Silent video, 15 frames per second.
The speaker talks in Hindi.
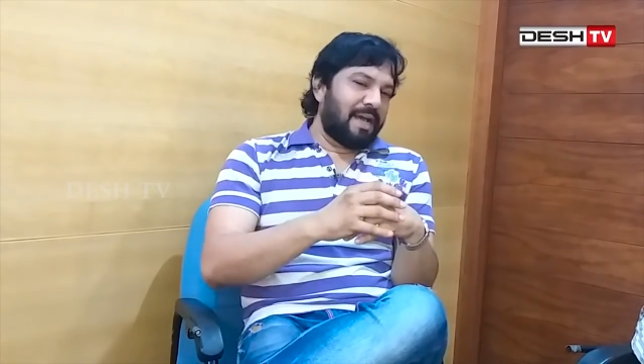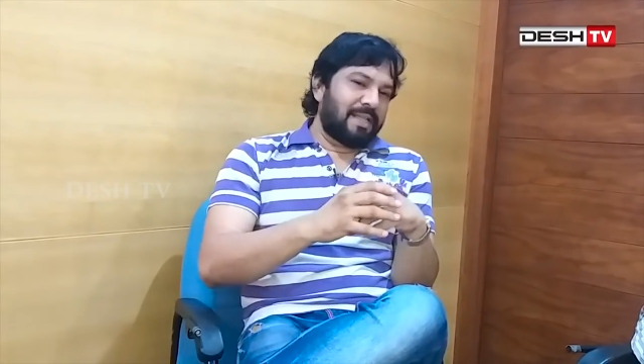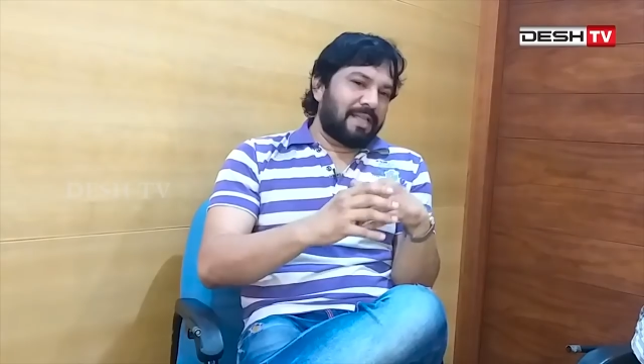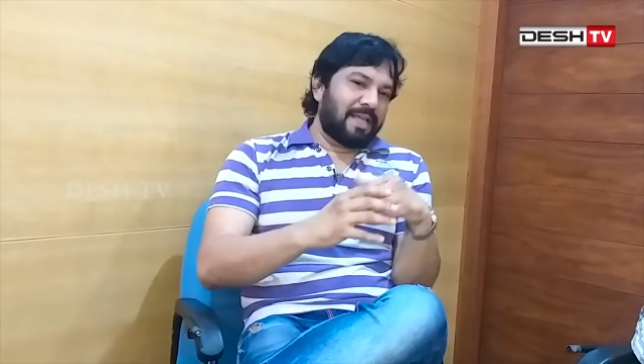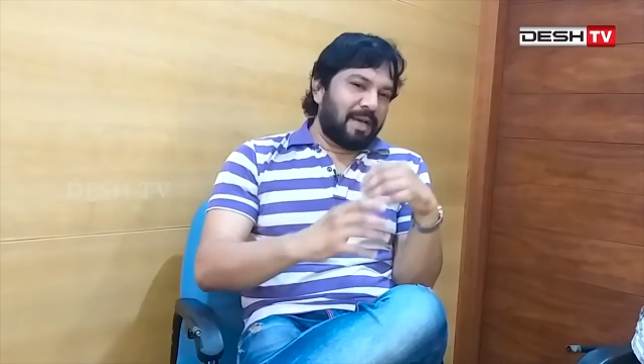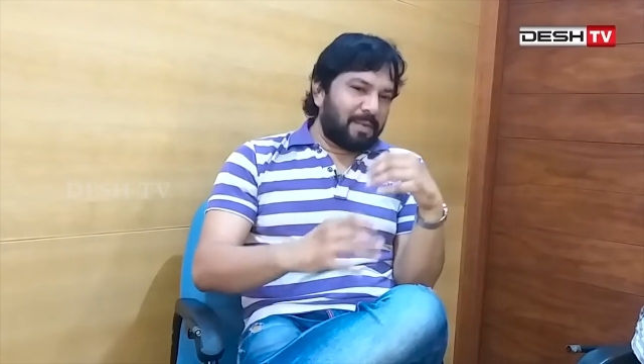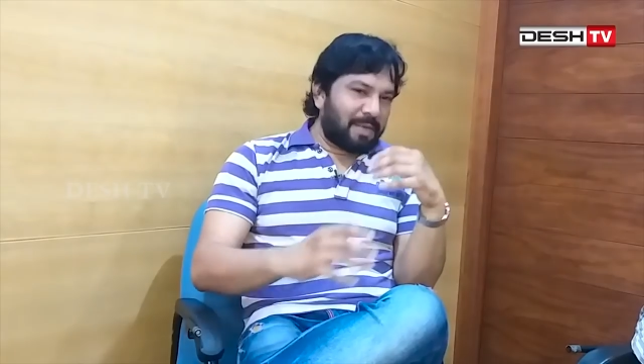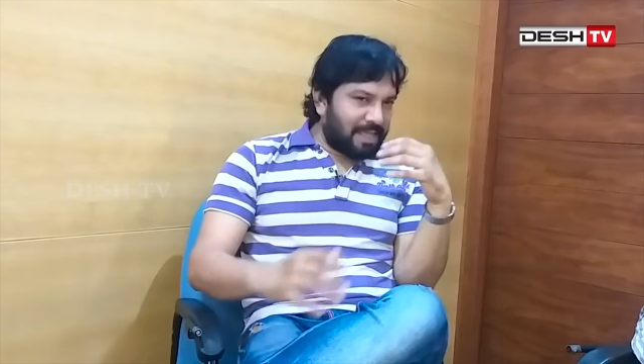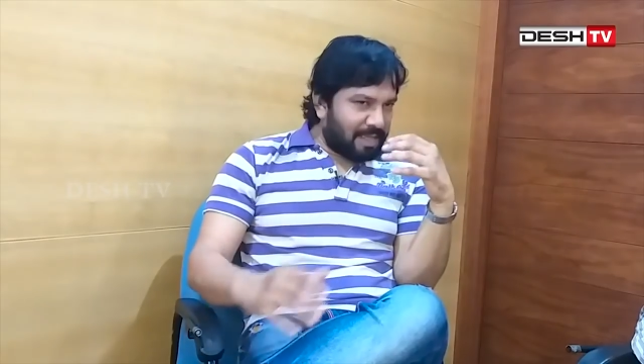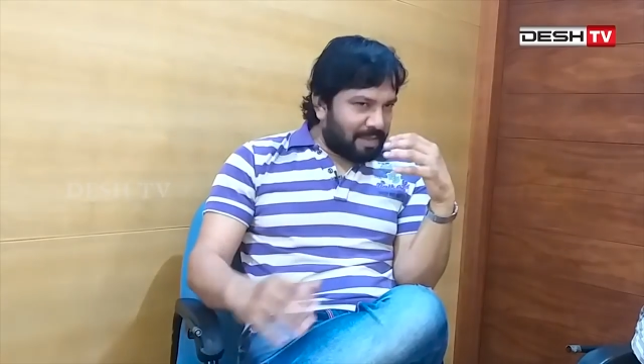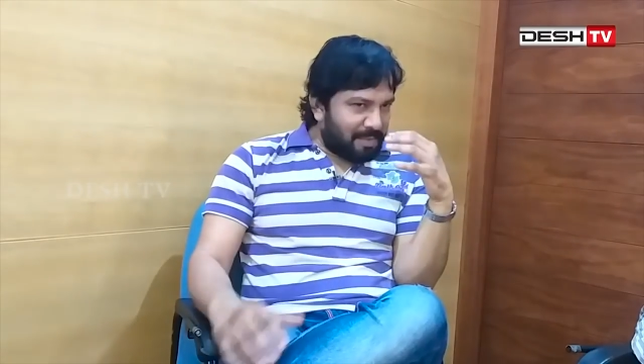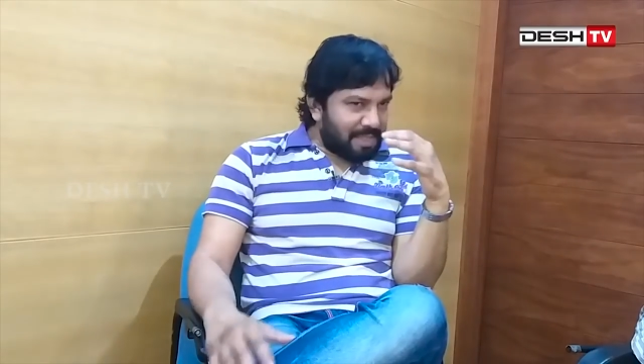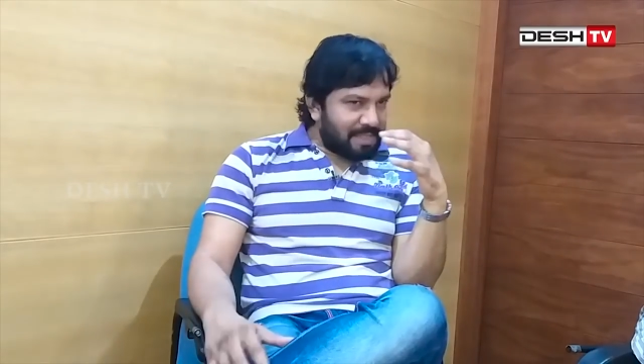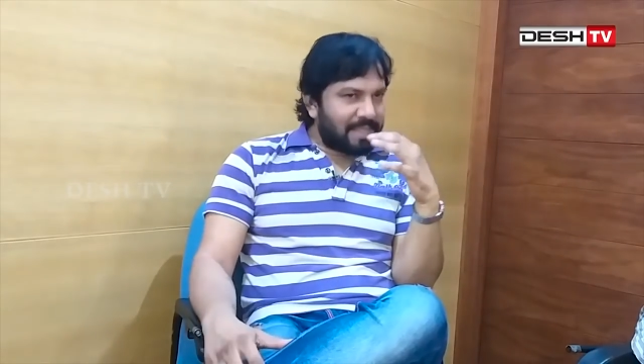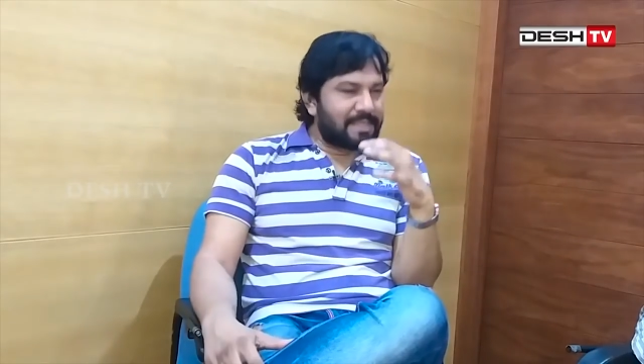तो हमन ये
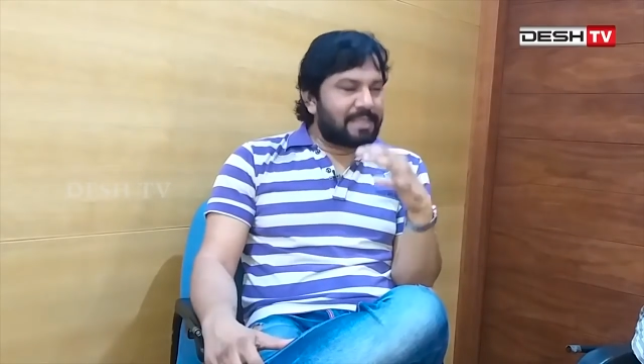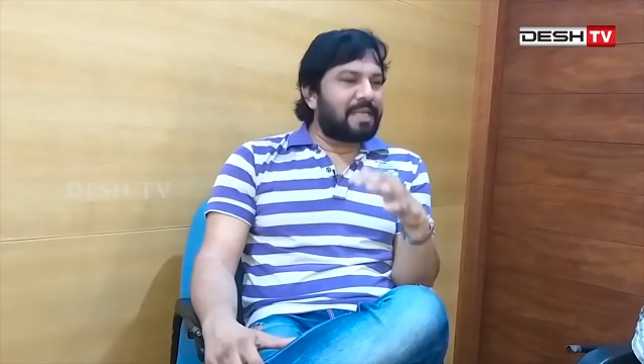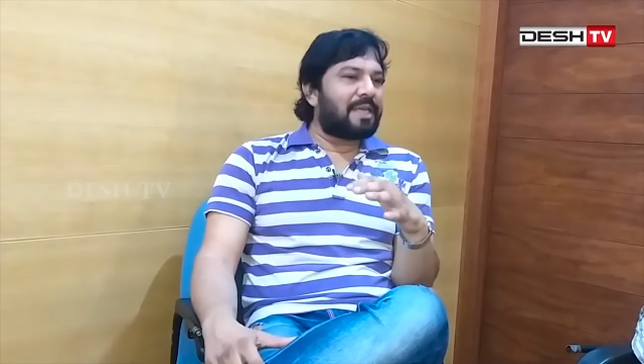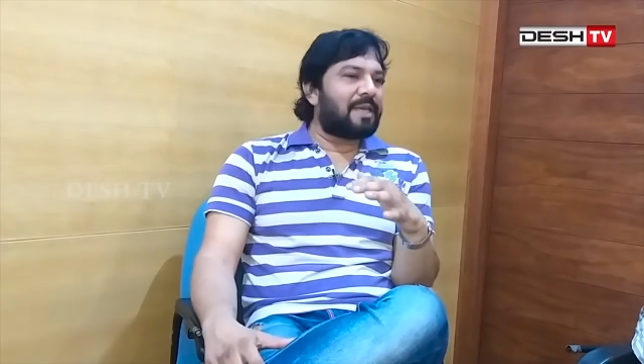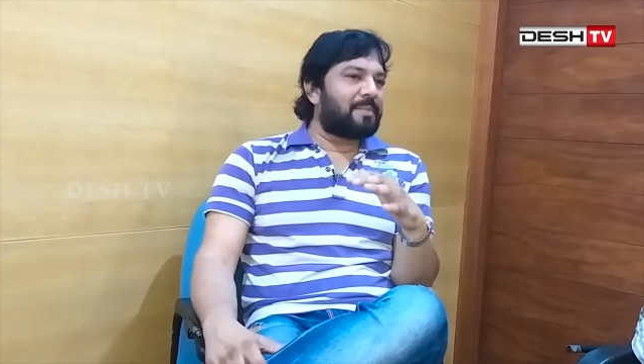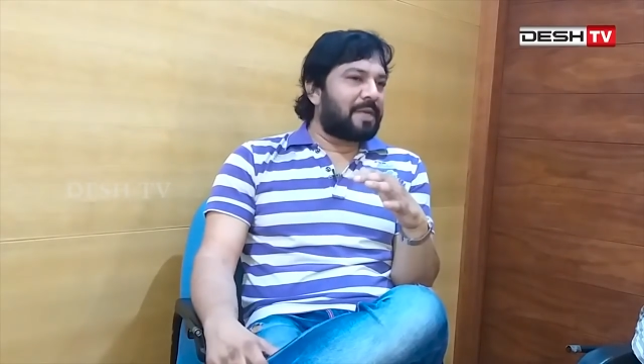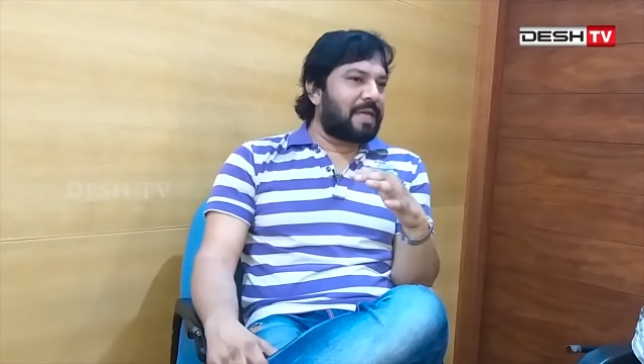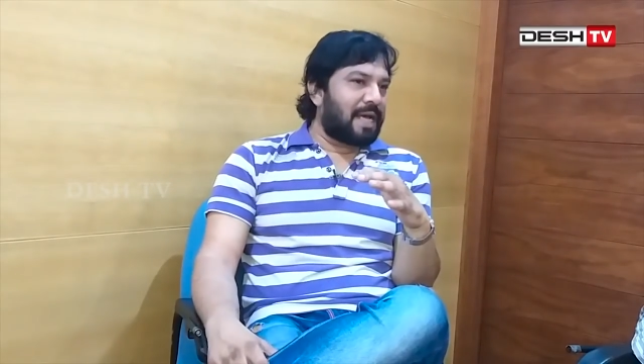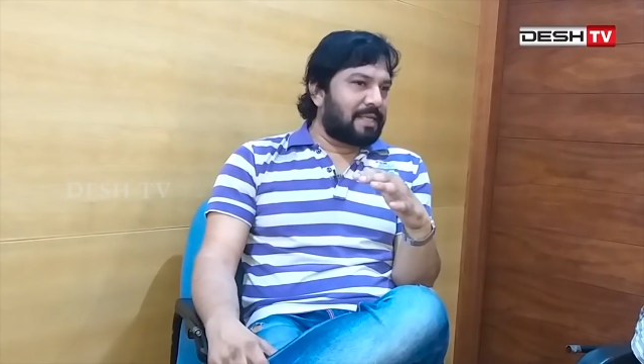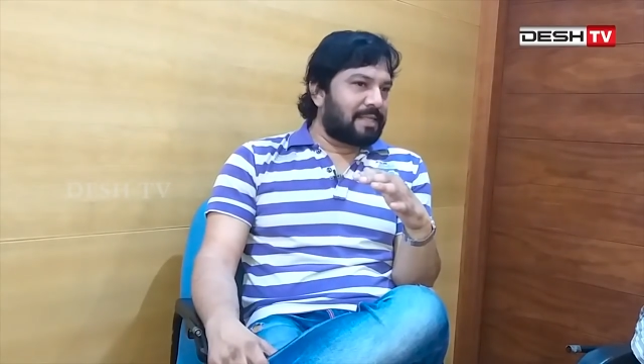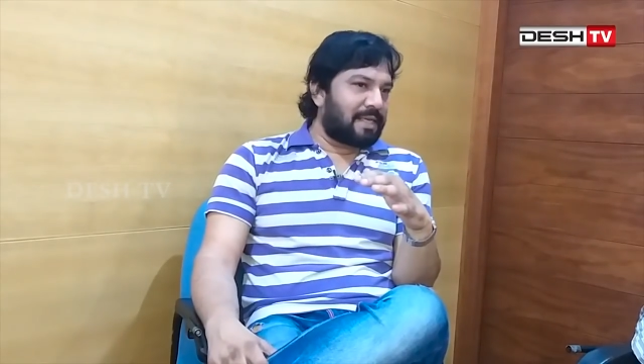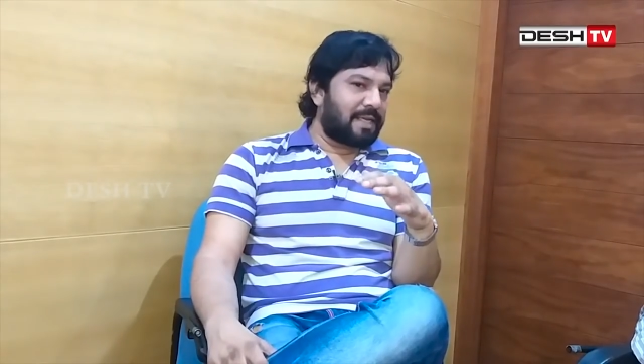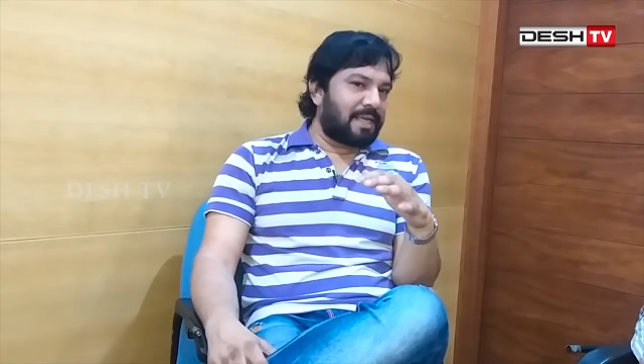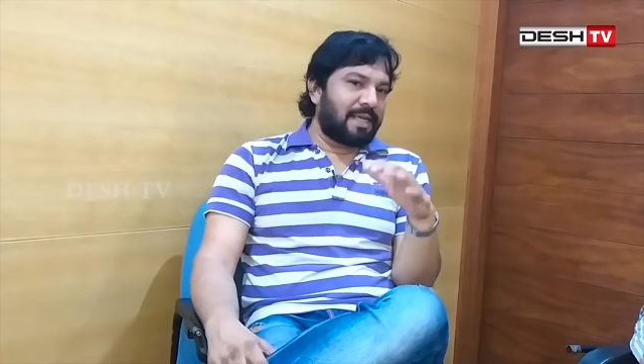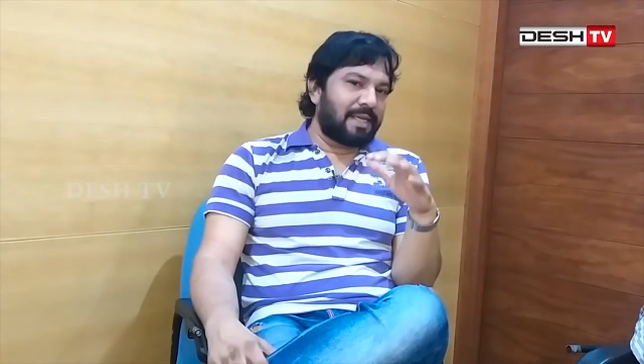मैसेज दे के प्रयास
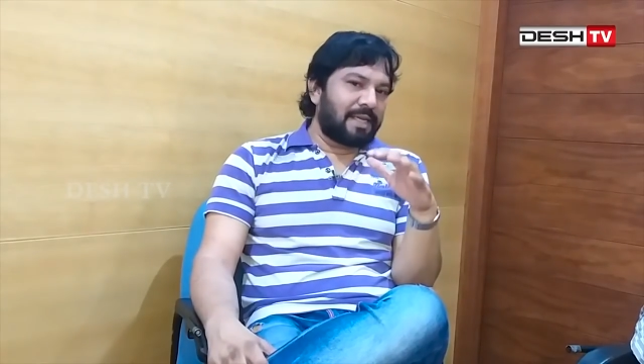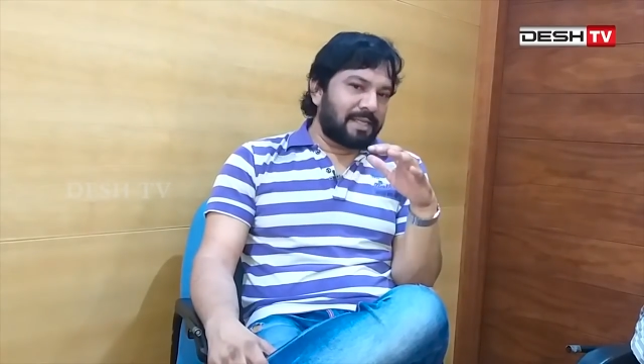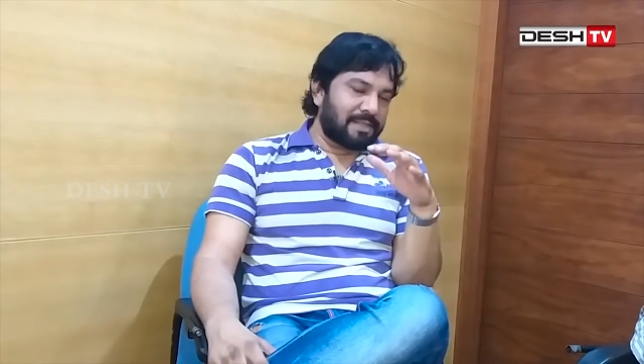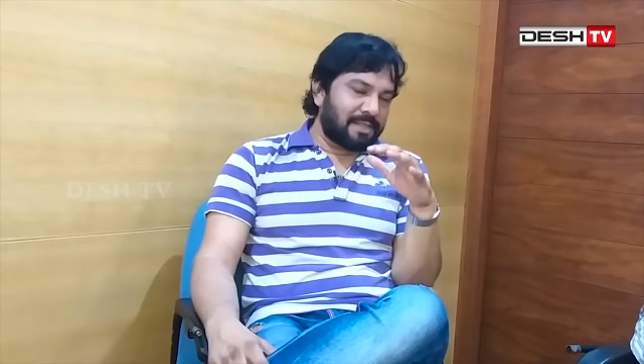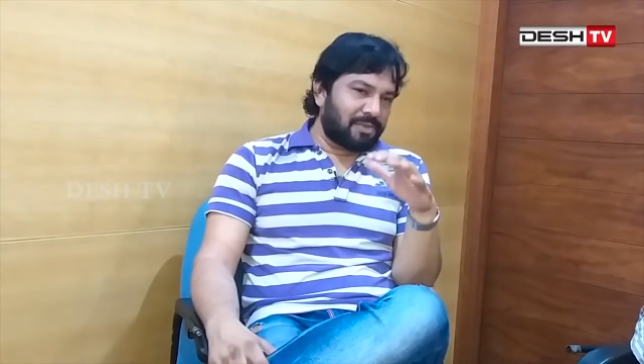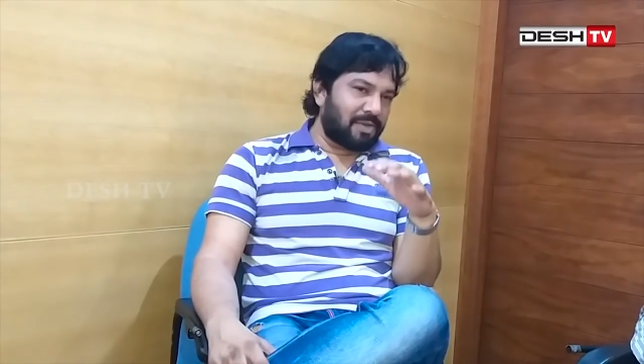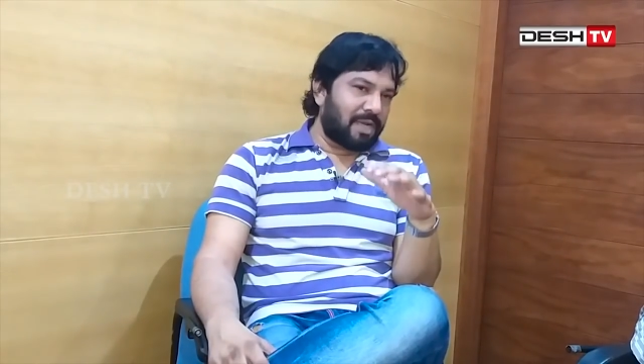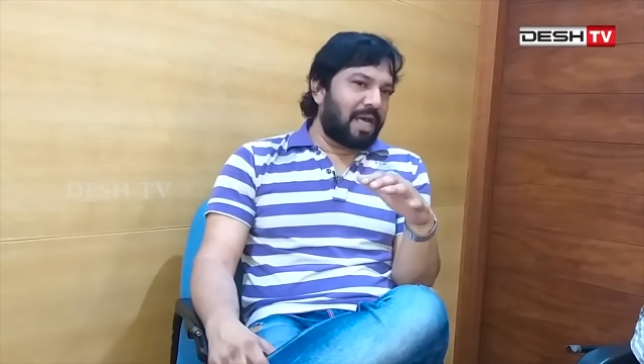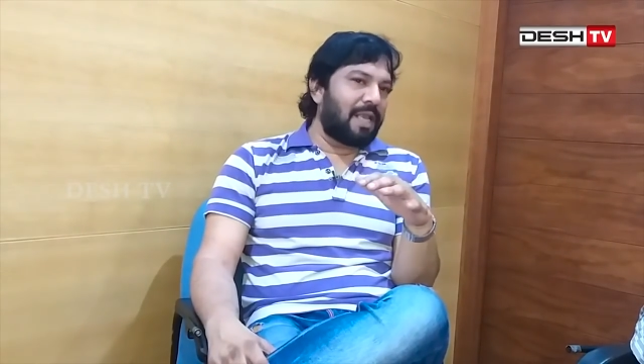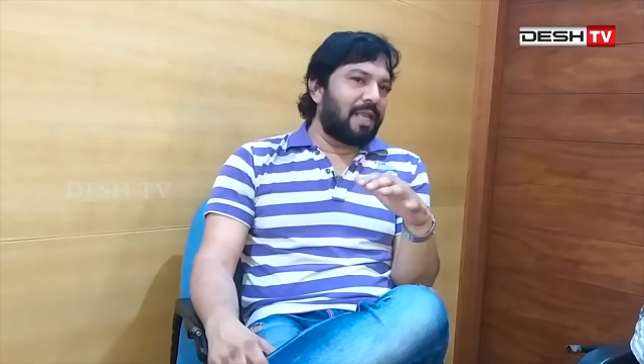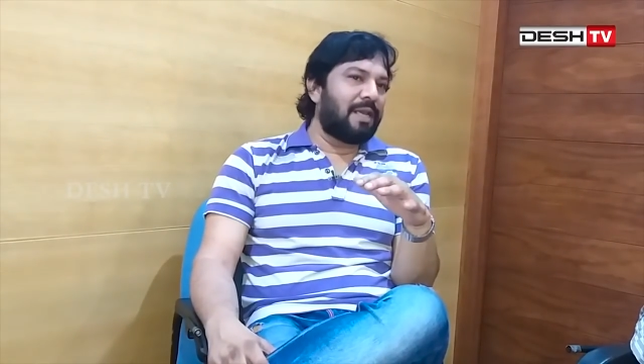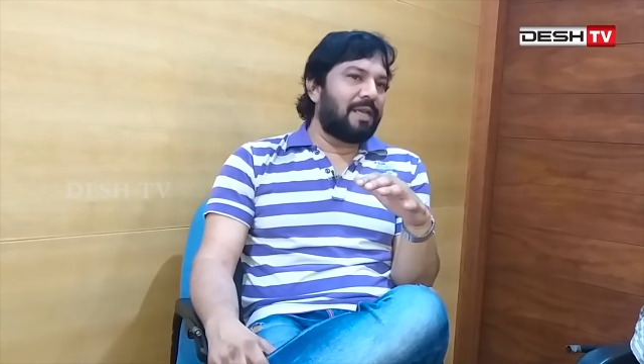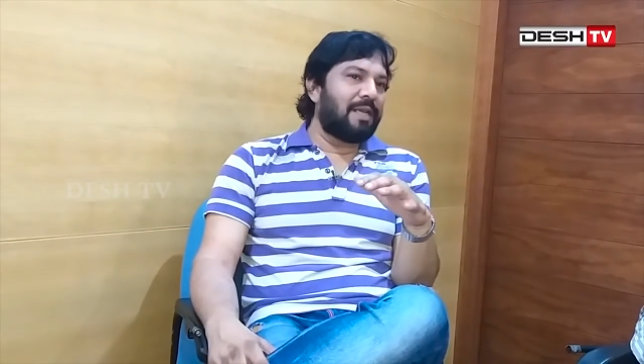करे हन कि ससुराल